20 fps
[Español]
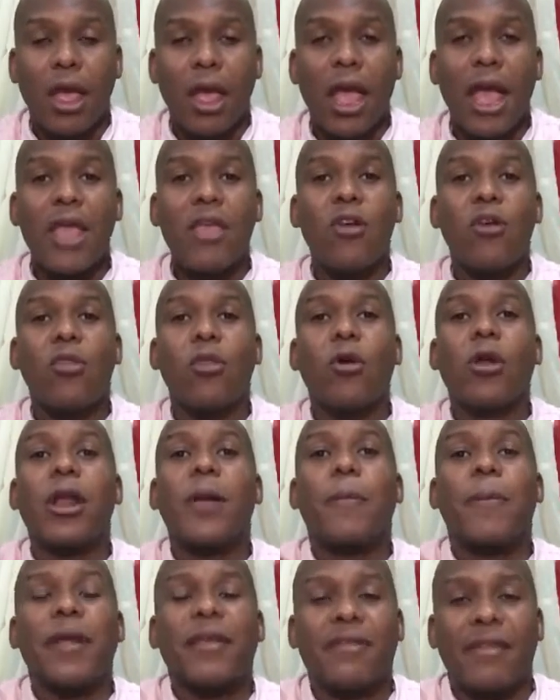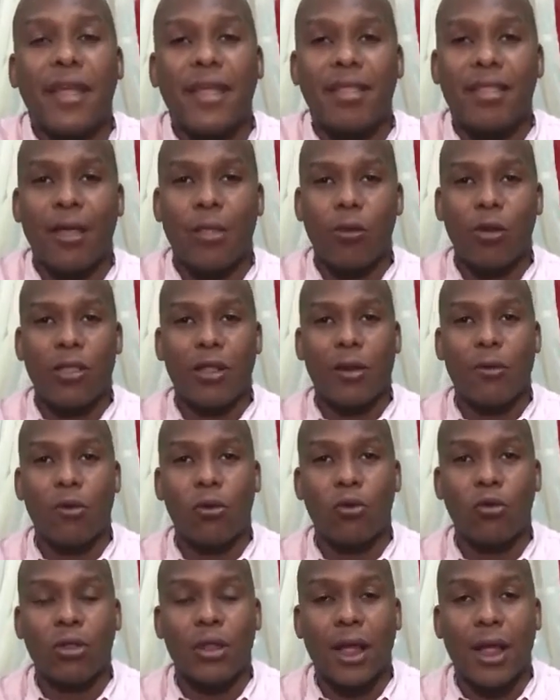ellos no representan nuestra
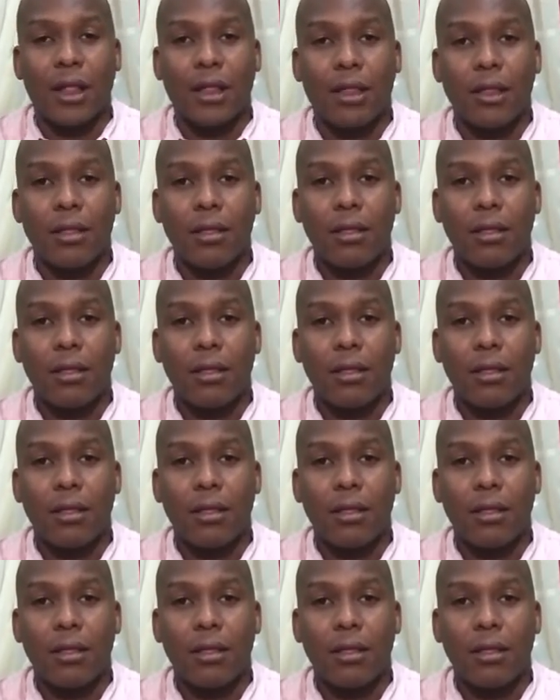voluntad?